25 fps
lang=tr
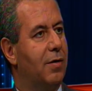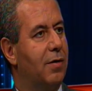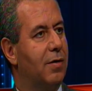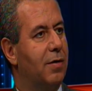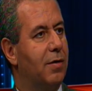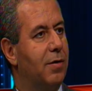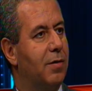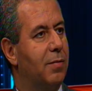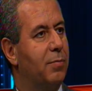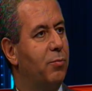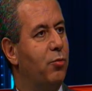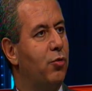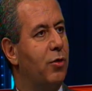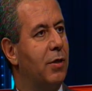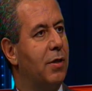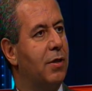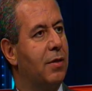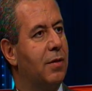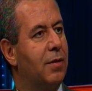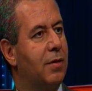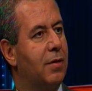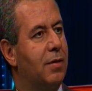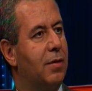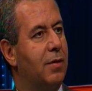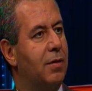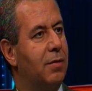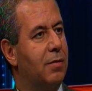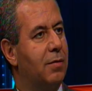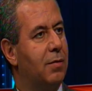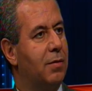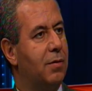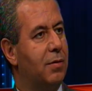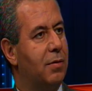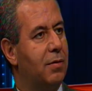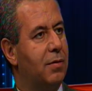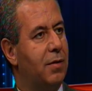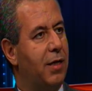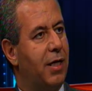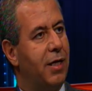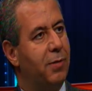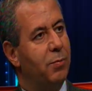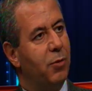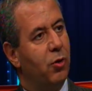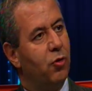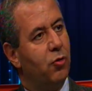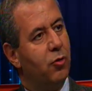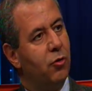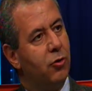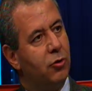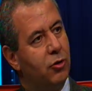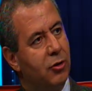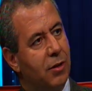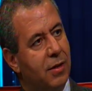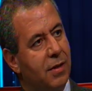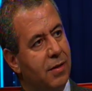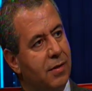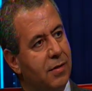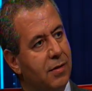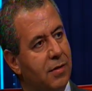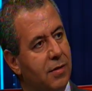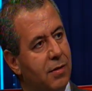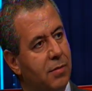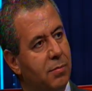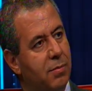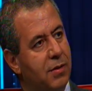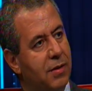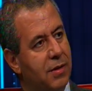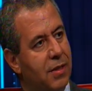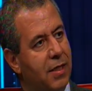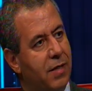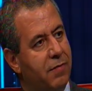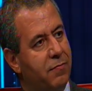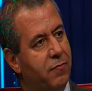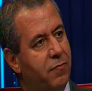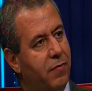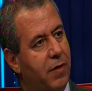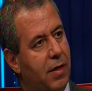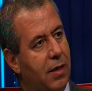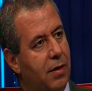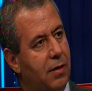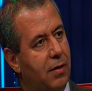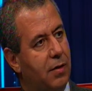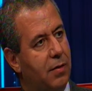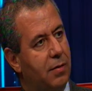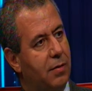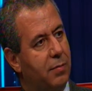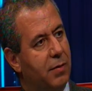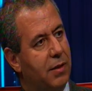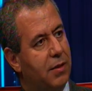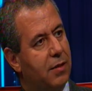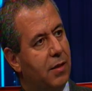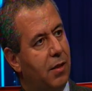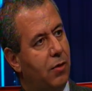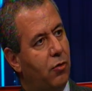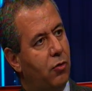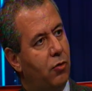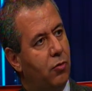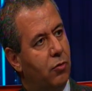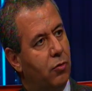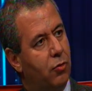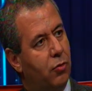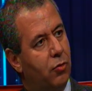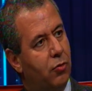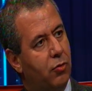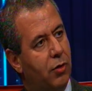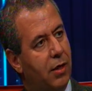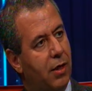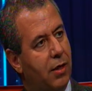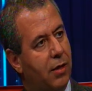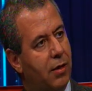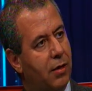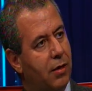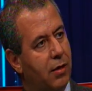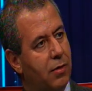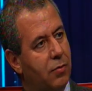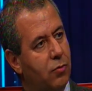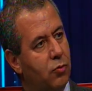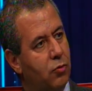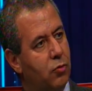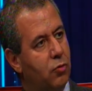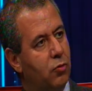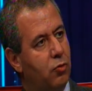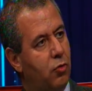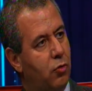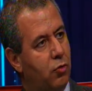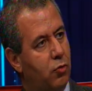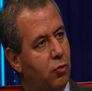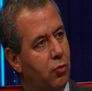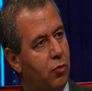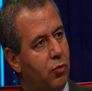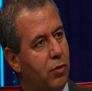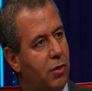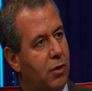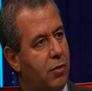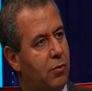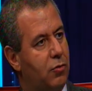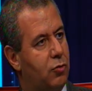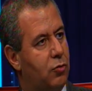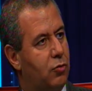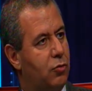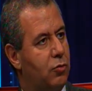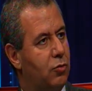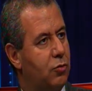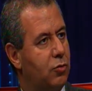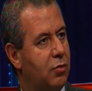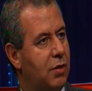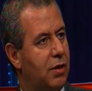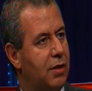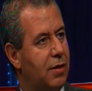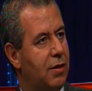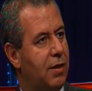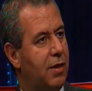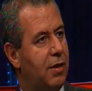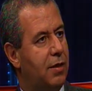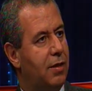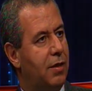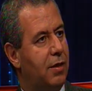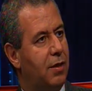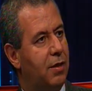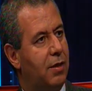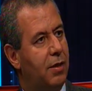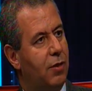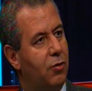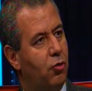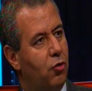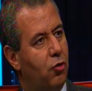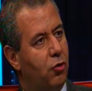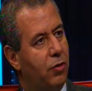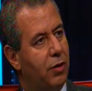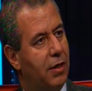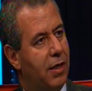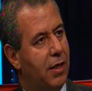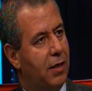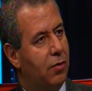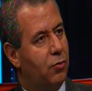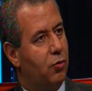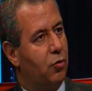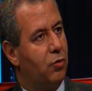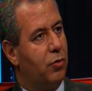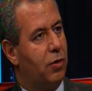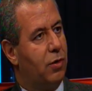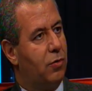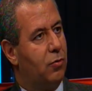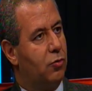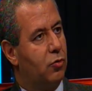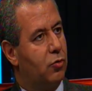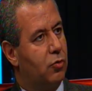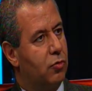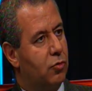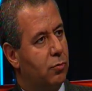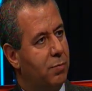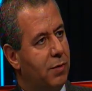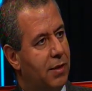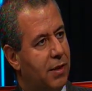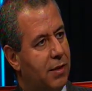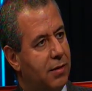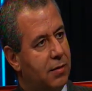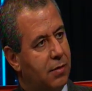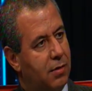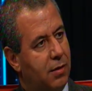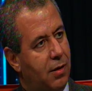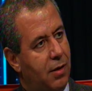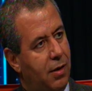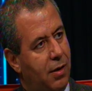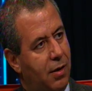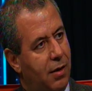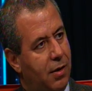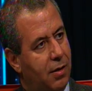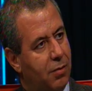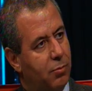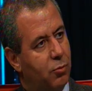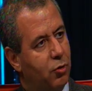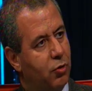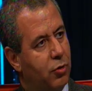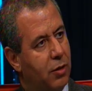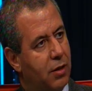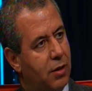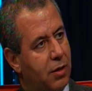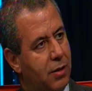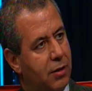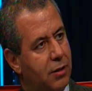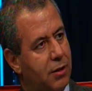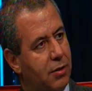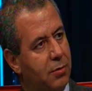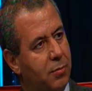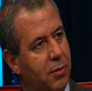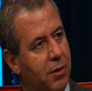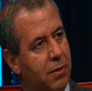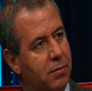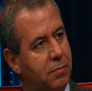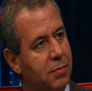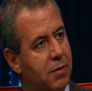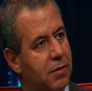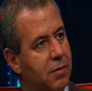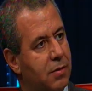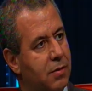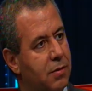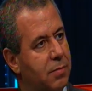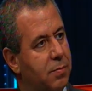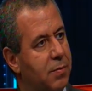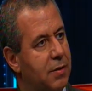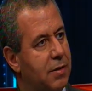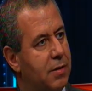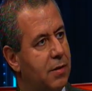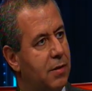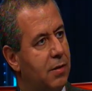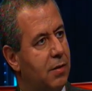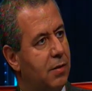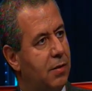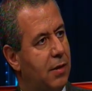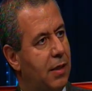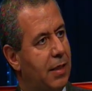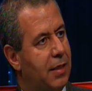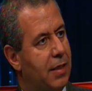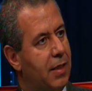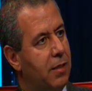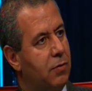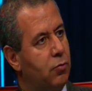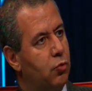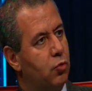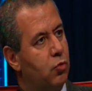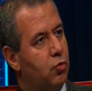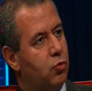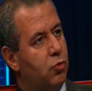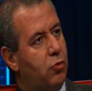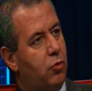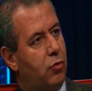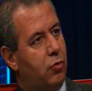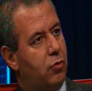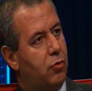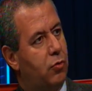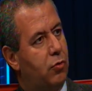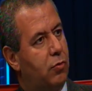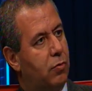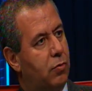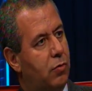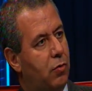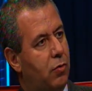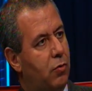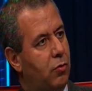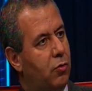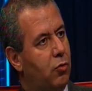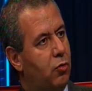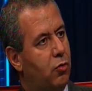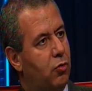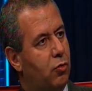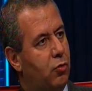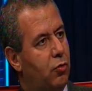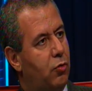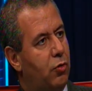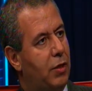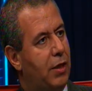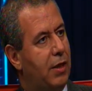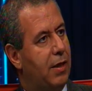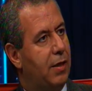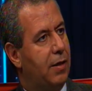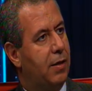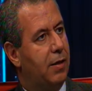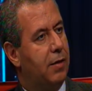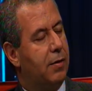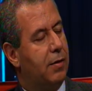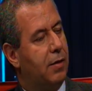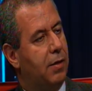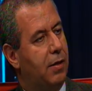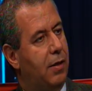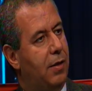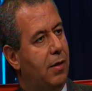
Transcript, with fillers: E, bu arada da e, terminolojileriniz de bizden farklı. Mesela öngörü yerine uzgörü kullanıyorsunuz, lider yerine yönder kullanıyorsunuz. Biraz bunları açabilir misiniz bize? Neden uzgörü, öngörünün yerine?